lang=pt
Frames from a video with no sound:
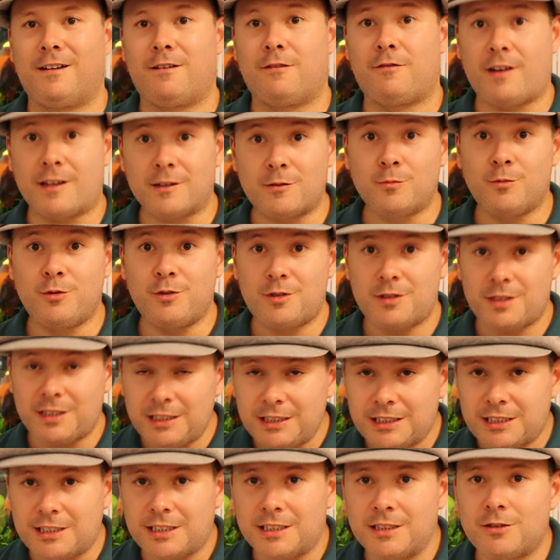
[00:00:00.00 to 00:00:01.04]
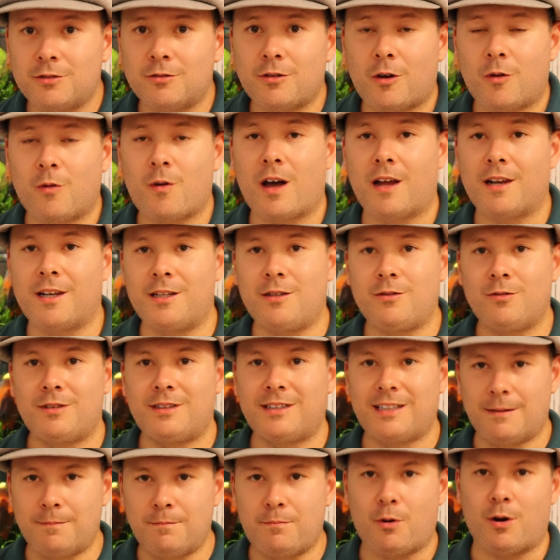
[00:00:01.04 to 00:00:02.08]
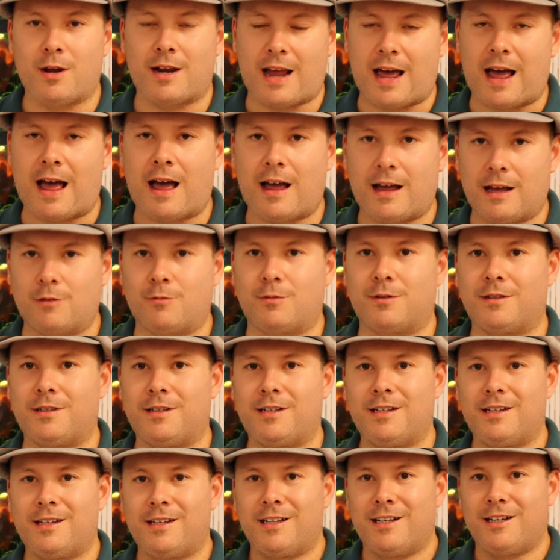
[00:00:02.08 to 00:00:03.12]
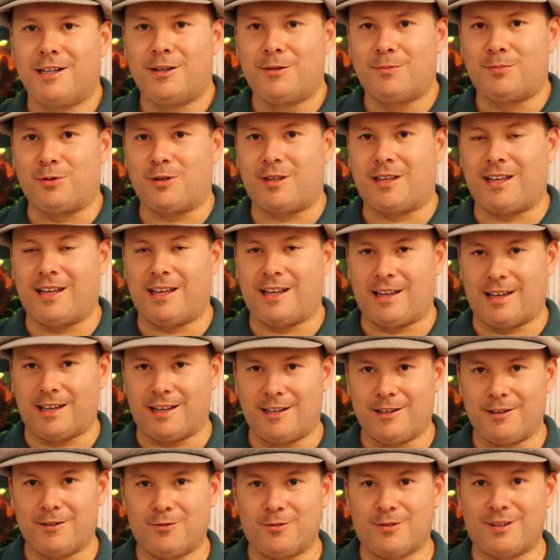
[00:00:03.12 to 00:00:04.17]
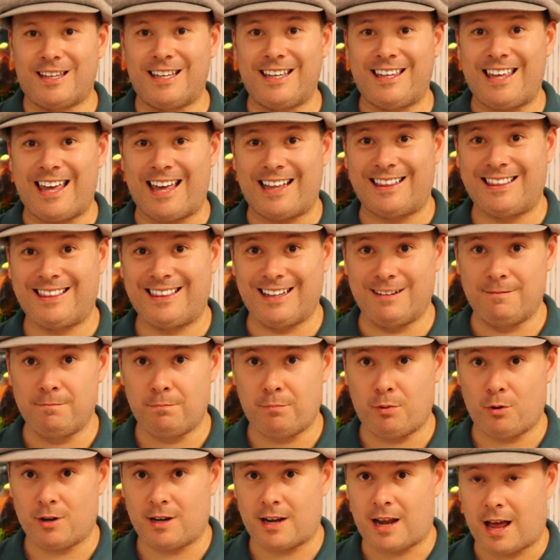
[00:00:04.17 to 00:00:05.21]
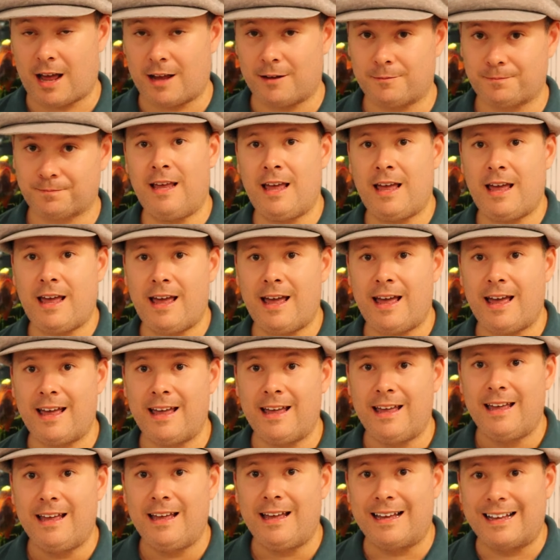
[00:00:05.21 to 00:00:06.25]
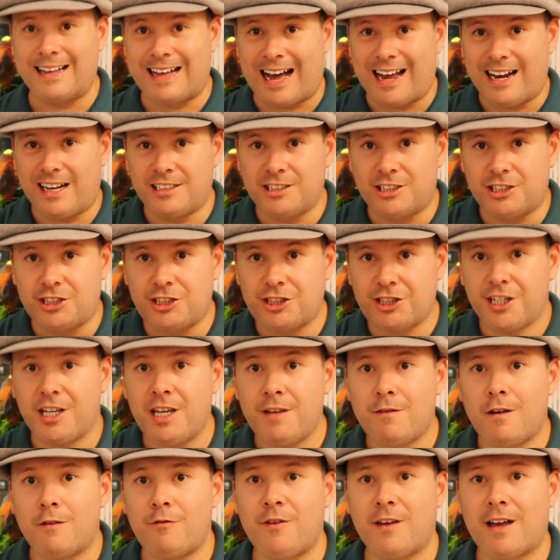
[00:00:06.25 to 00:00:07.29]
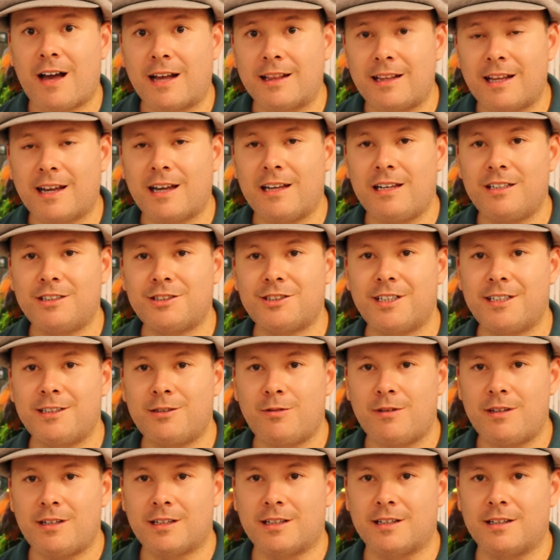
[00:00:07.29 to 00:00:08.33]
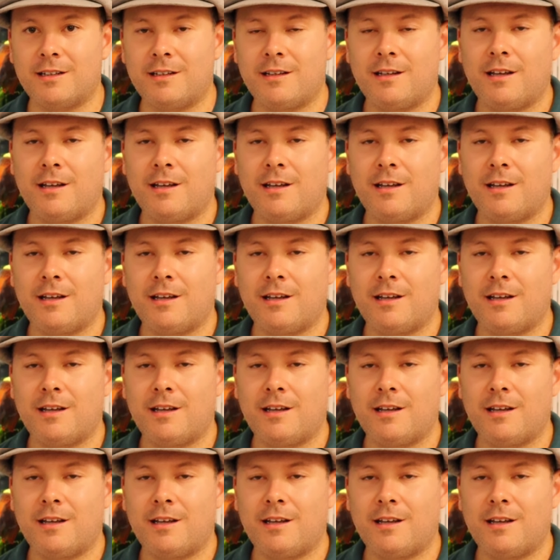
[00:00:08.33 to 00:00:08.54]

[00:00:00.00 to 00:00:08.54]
Faz muito sentido no alcalino tamponar a água. Porque o que, que é tamponar? É garantir que vai ficar daquele jeito ali.